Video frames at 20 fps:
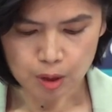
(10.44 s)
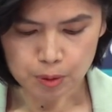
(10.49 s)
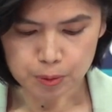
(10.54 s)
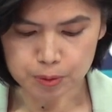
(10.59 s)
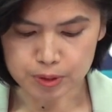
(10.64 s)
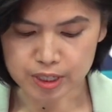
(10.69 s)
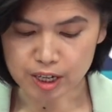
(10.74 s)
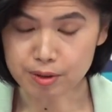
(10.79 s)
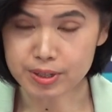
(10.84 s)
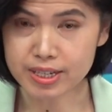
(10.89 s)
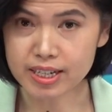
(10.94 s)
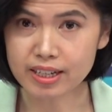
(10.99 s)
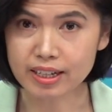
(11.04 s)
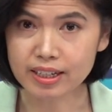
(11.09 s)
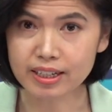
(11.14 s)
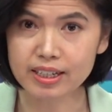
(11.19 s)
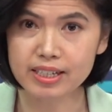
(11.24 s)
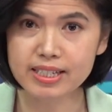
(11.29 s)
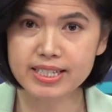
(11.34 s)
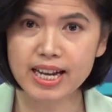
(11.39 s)
吴钊
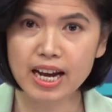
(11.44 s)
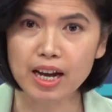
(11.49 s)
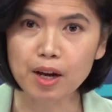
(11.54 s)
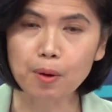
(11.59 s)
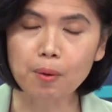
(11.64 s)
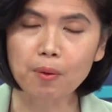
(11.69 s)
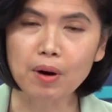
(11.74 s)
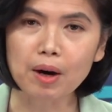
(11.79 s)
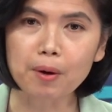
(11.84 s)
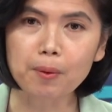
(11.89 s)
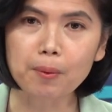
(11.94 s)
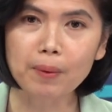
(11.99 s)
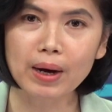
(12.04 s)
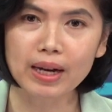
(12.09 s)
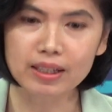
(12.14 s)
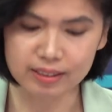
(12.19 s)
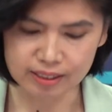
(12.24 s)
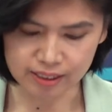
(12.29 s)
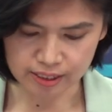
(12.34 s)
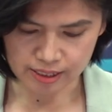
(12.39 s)
燮一再狂
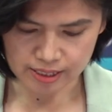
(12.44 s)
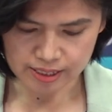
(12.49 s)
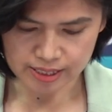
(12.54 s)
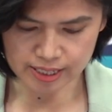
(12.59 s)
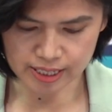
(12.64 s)
妄地